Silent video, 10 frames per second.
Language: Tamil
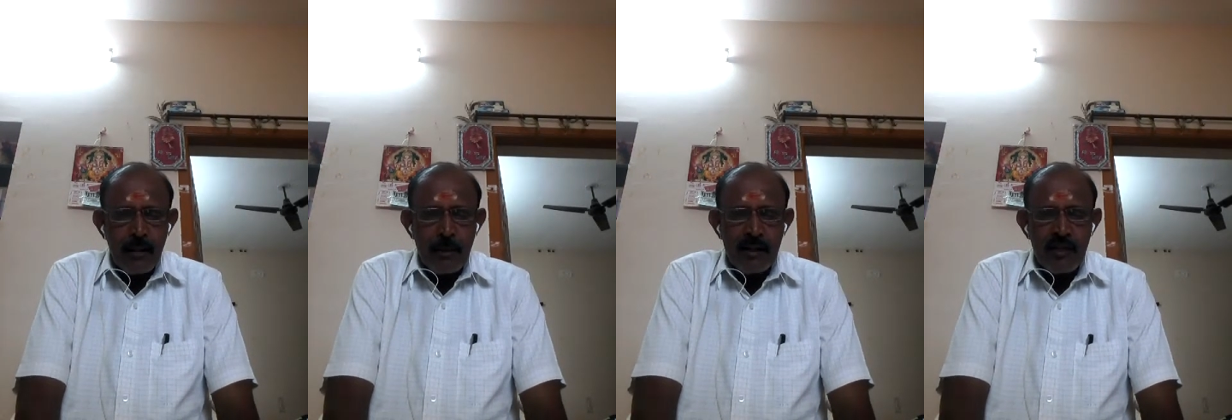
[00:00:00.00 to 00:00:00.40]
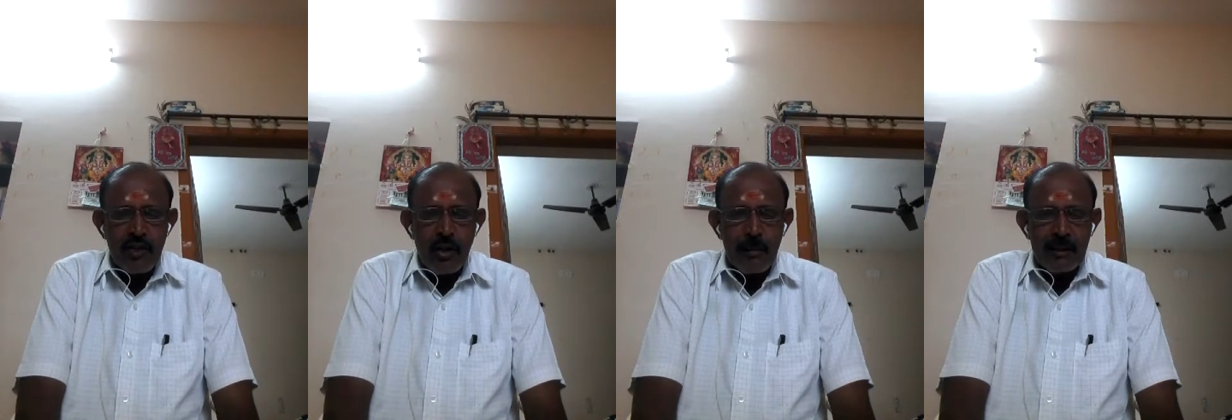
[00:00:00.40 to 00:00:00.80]

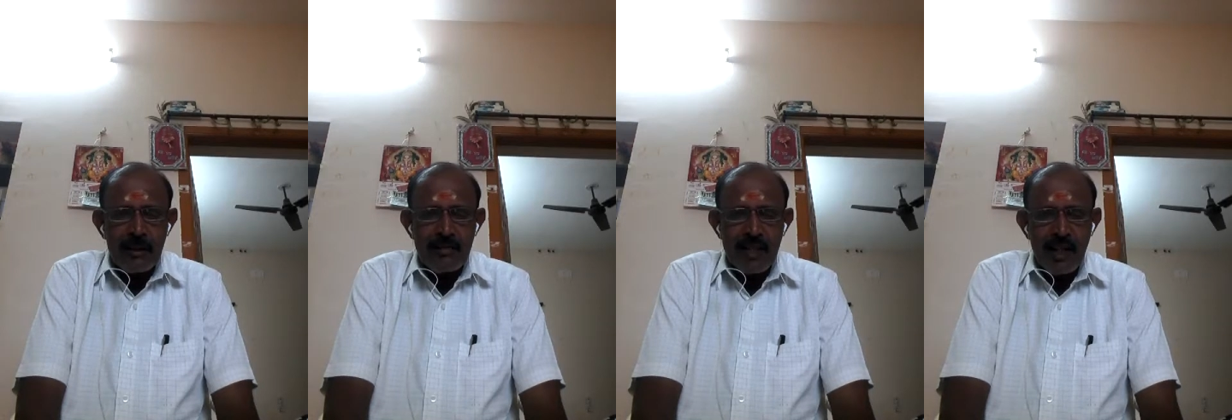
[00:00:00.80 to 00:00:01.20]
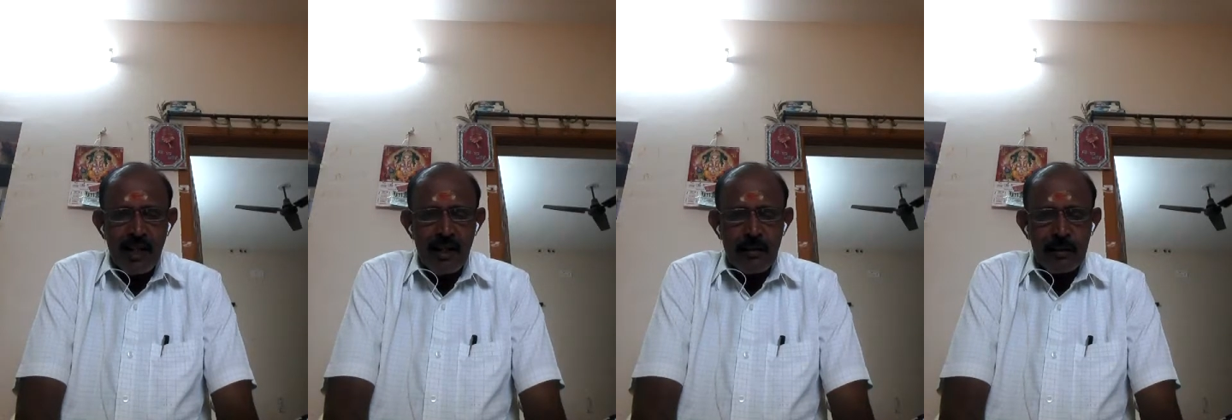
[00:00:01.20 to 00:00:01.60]
மந்தசியோதி மந்திரசிய
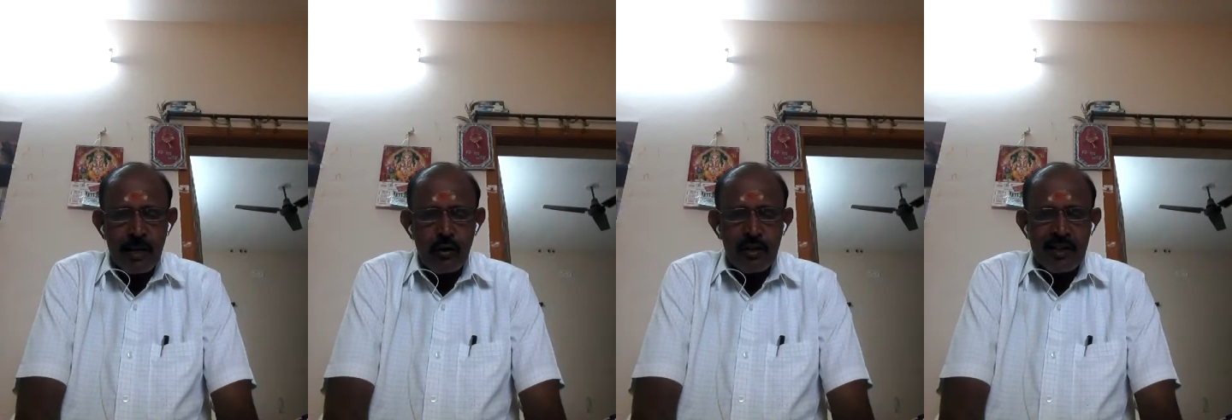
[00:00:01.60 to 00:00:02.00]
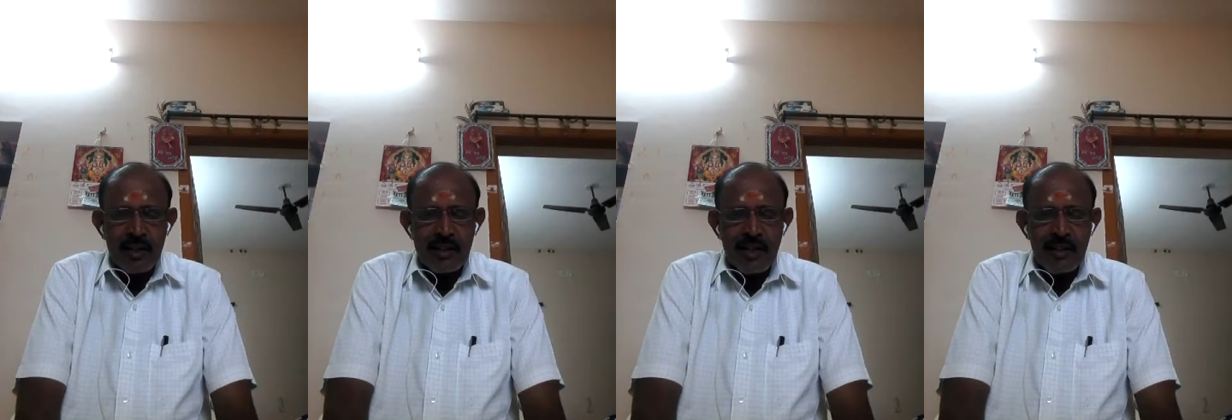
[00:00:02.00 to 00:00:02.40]
கிருத சமத ருஜி
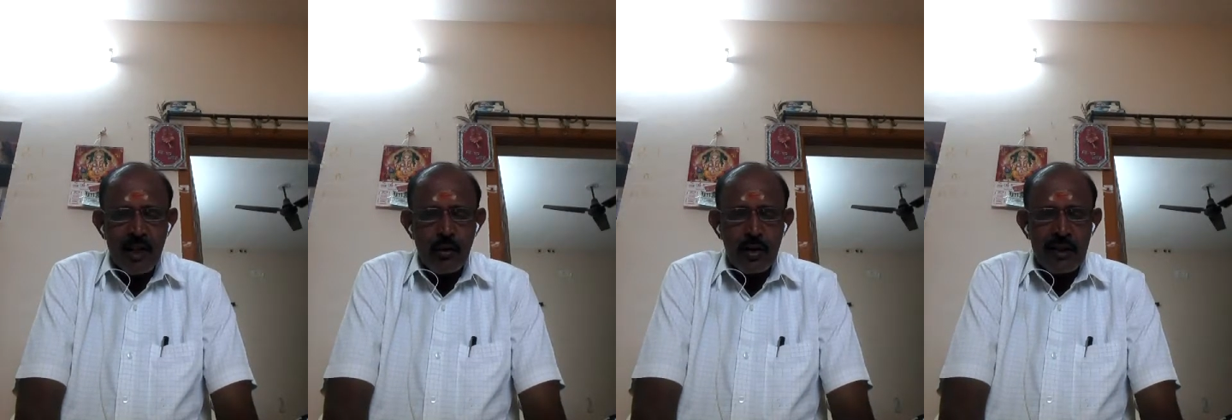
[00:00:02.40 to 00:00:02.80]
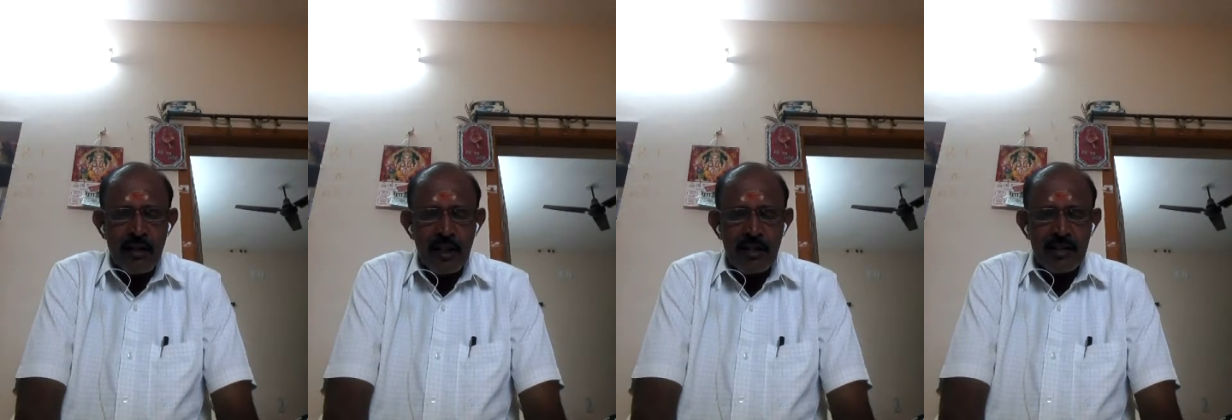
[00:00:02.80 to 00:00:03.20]
சகதி சந்த ருது
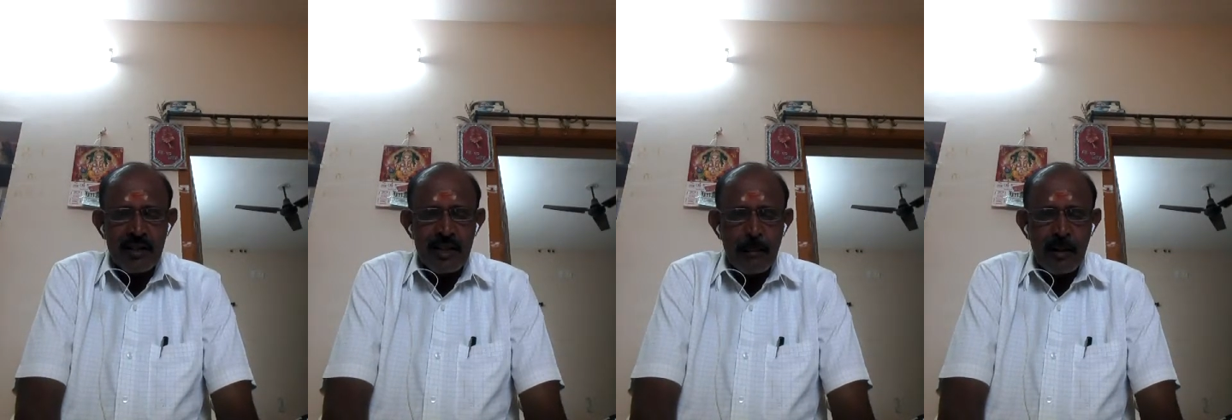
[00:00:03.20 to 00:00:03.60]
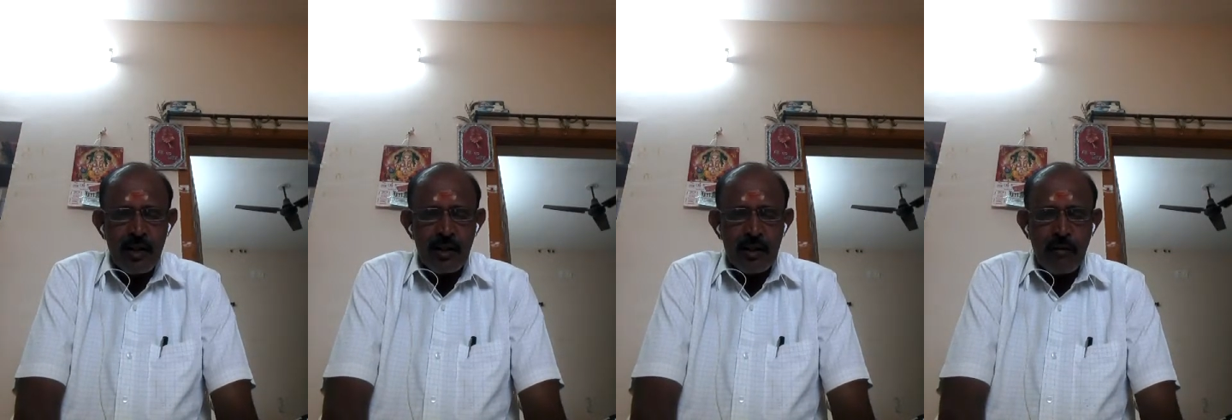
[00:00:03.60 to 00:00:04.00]
தேவதா சிந்தித
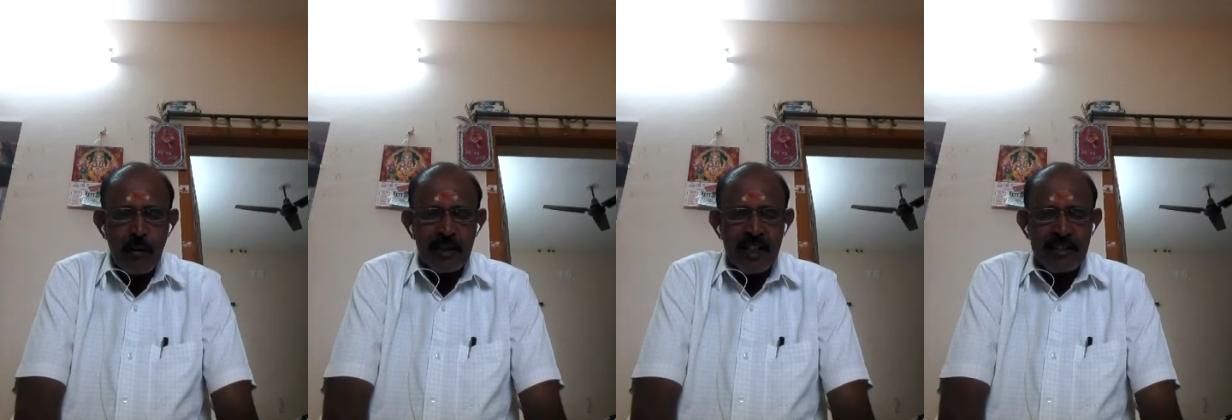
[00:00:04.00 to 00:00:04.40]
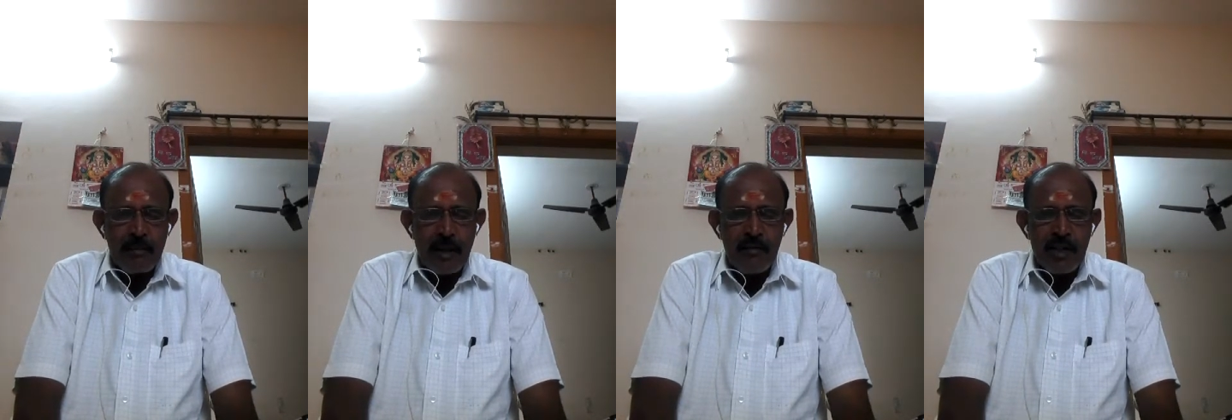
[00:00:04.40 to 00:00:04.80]
மனோர தவாப்திய
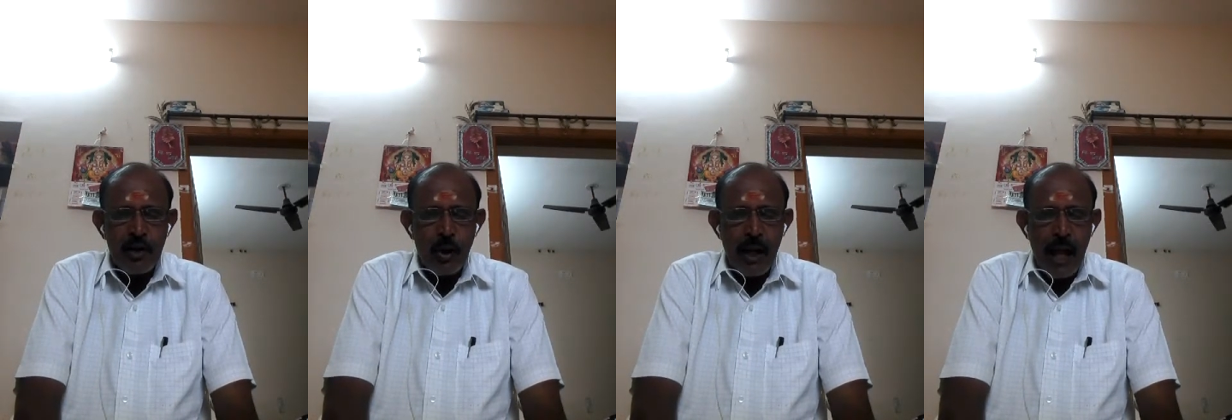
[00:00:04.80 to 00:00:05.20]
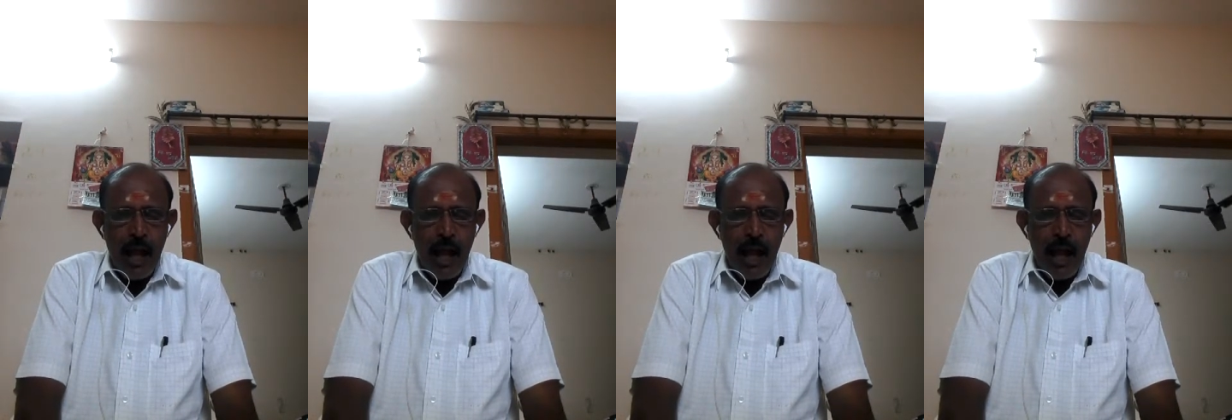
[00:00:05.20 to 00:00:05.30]
ஜபே விநியோக